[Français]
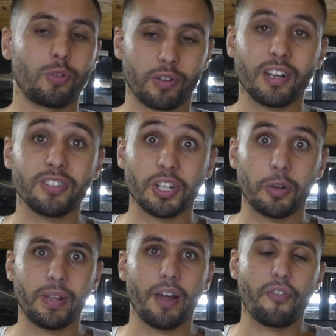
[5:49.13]
Donc quand j'ai
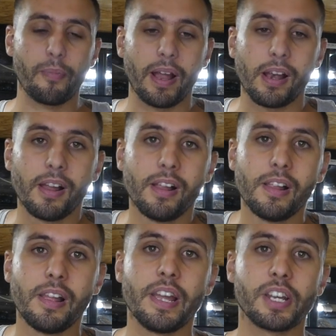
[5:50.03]
remis la femelle
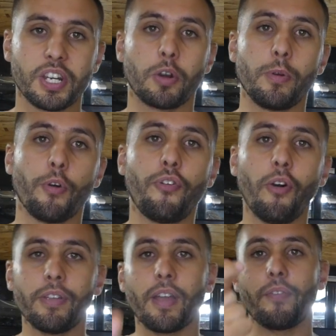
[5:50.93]
et que j'ai remis au
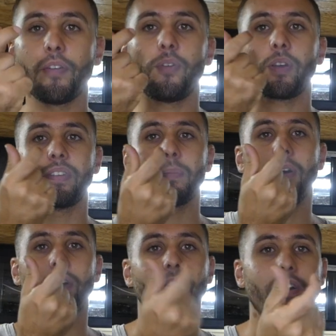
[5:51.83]
fond, il y avait
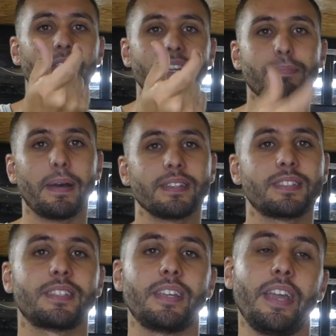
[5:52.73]
forcément un espace.